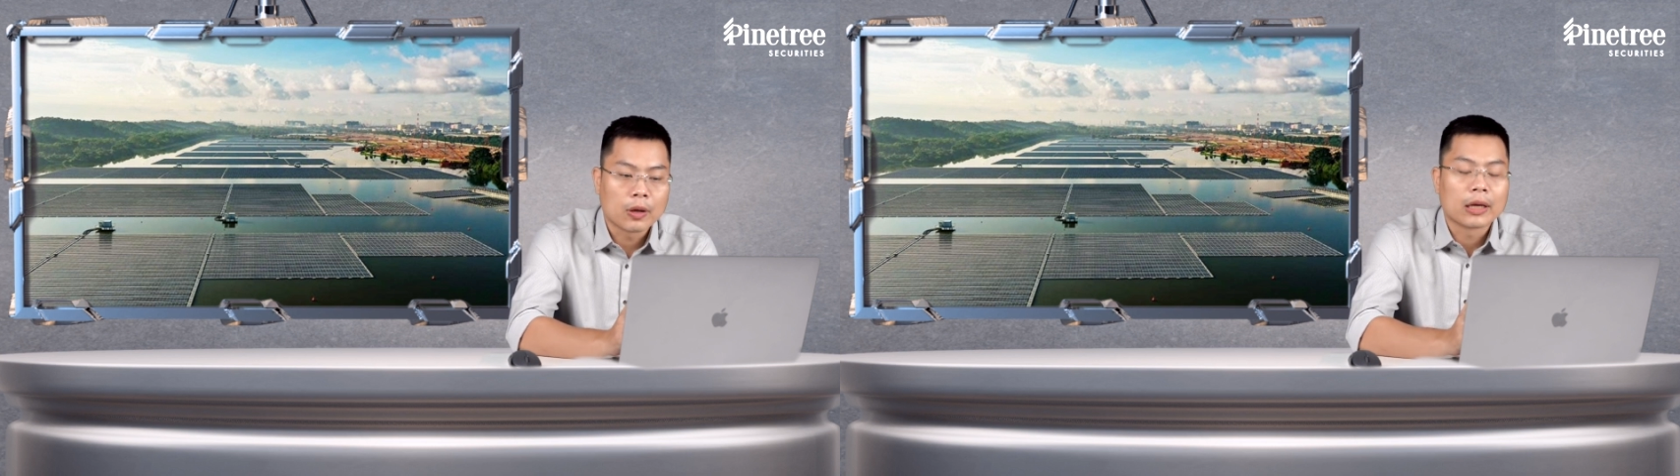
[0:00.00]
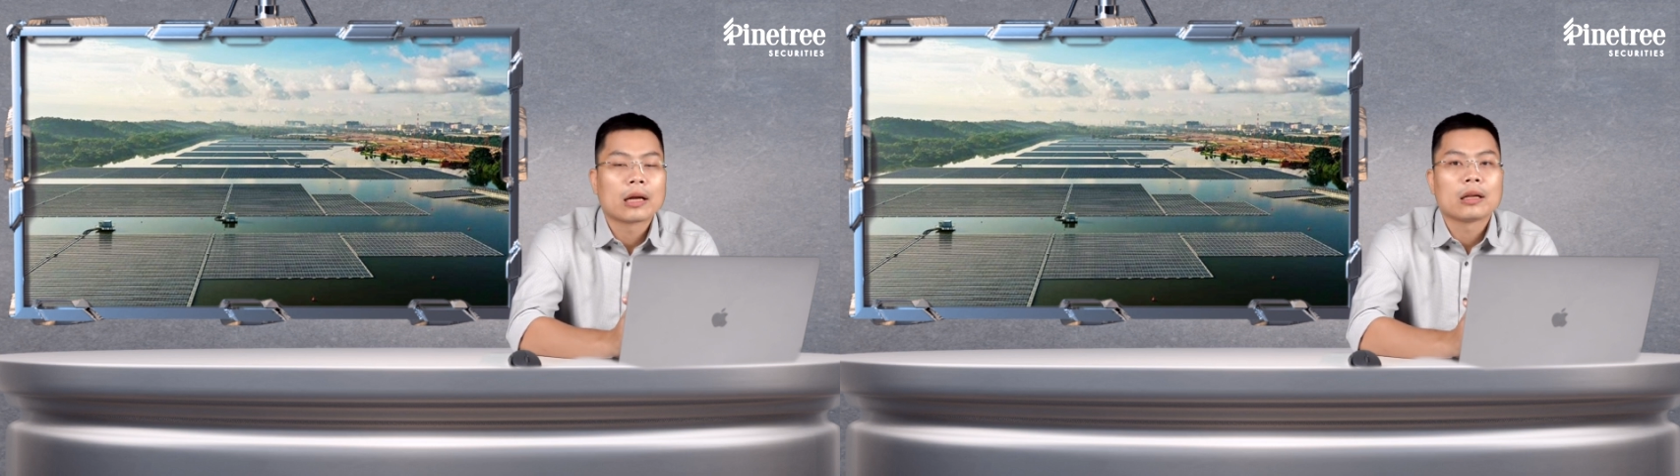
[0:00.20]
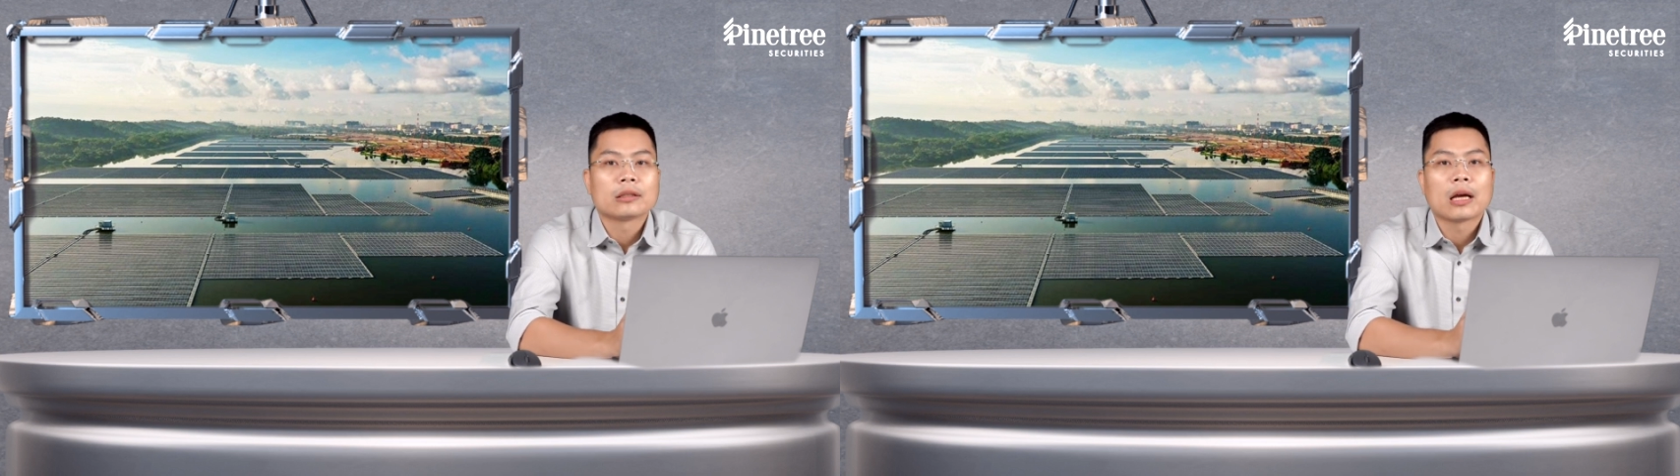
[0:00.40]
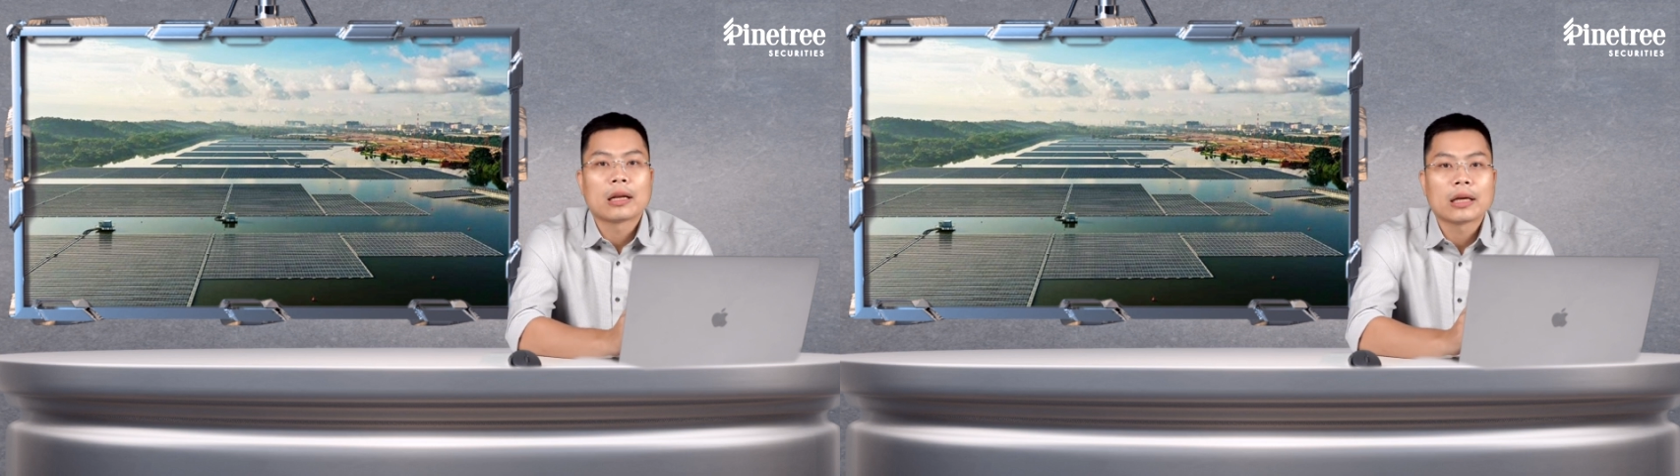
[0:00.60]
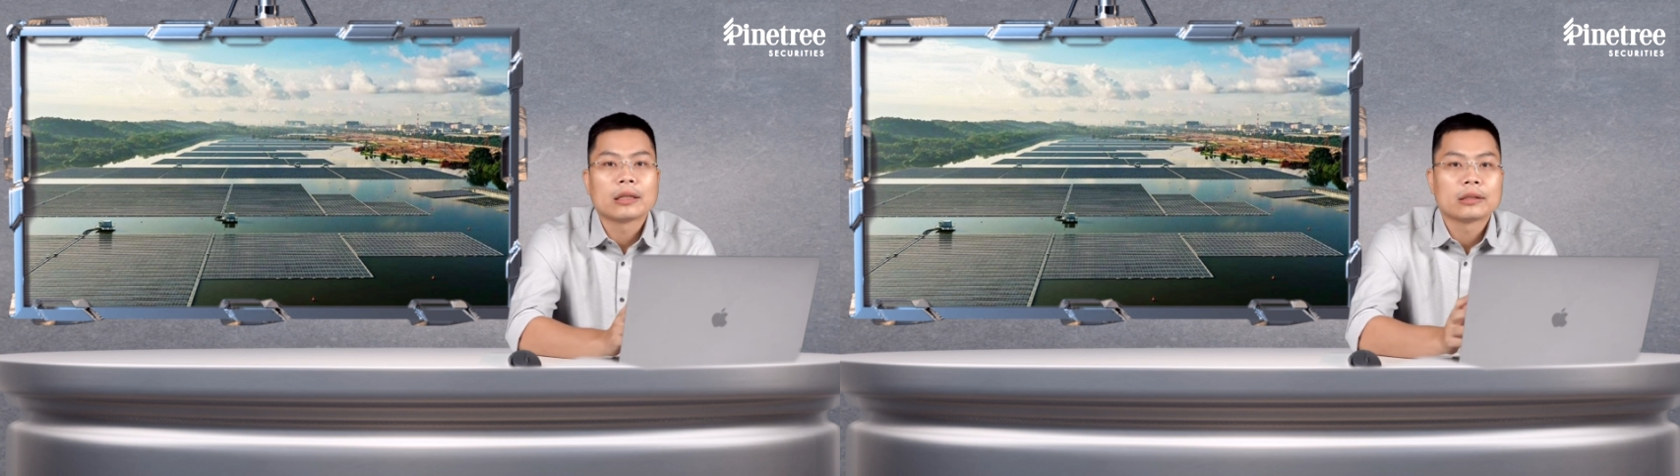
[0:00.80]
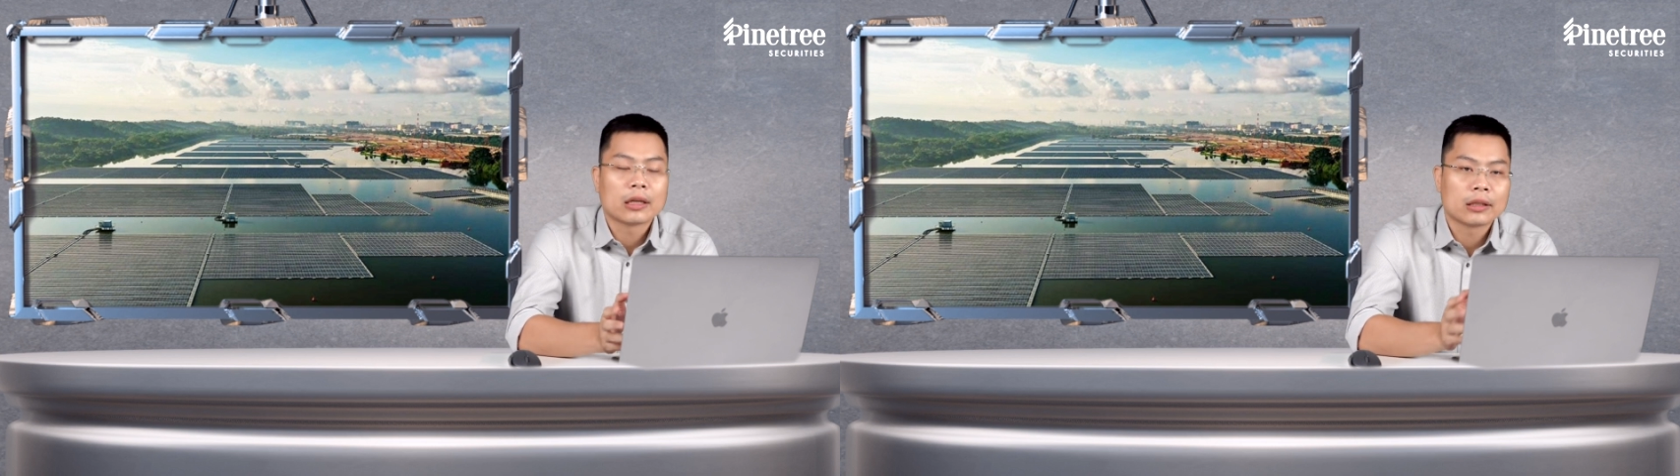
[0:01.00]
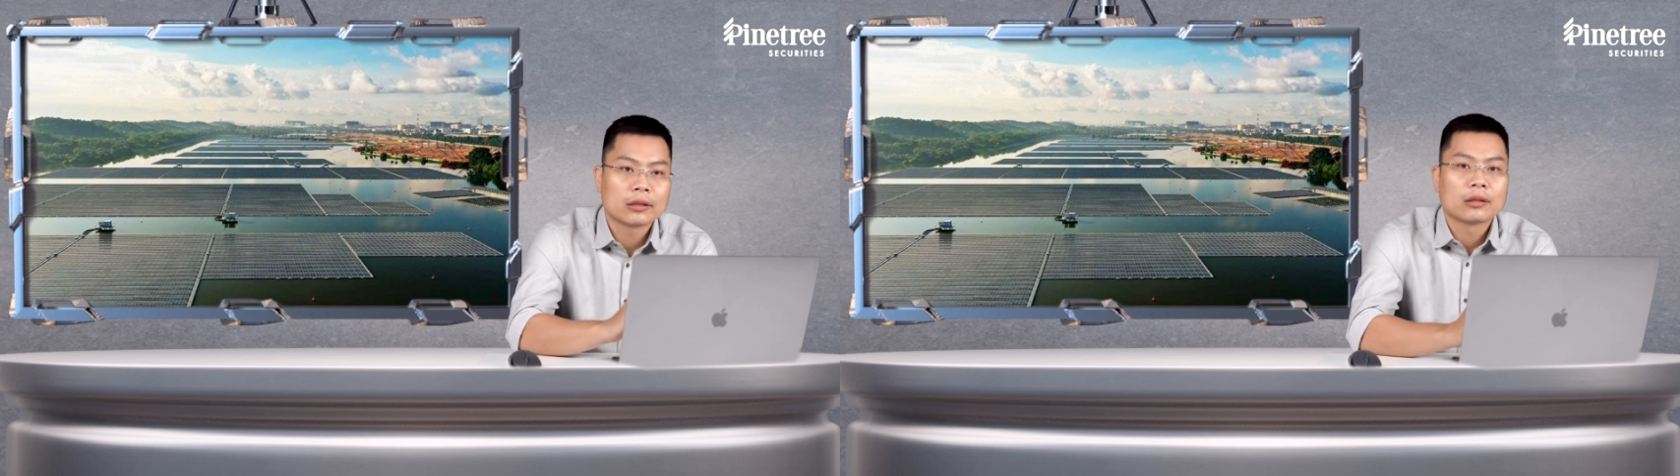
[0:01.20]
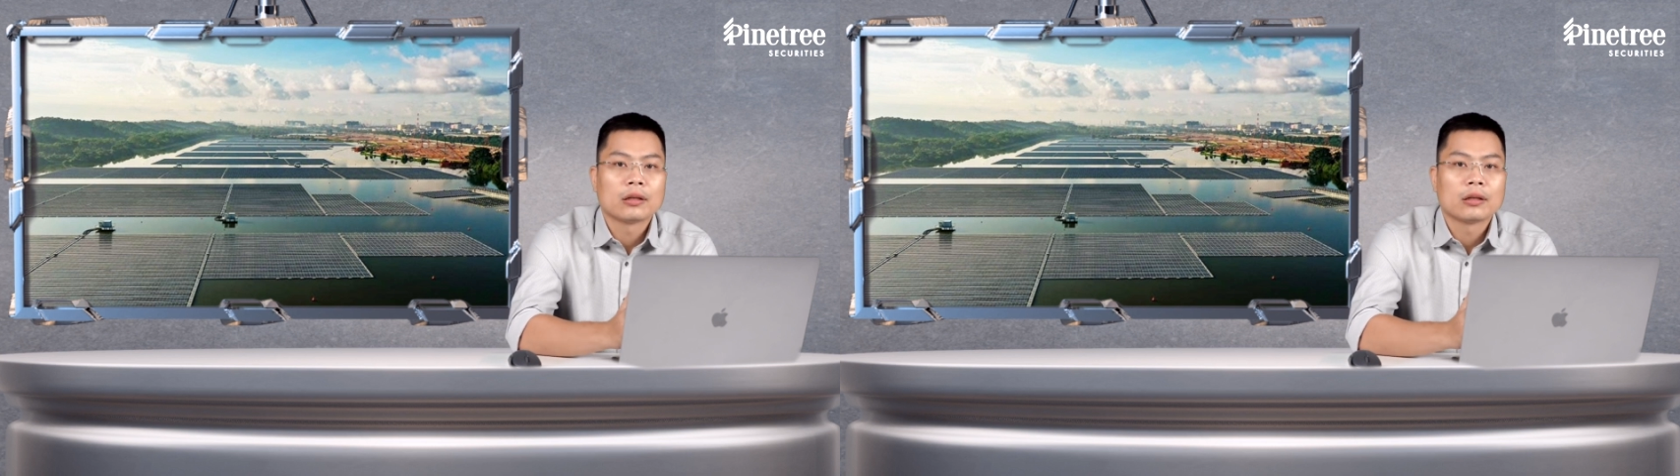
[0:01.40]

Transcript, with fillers: khả năng là dự án này sẽ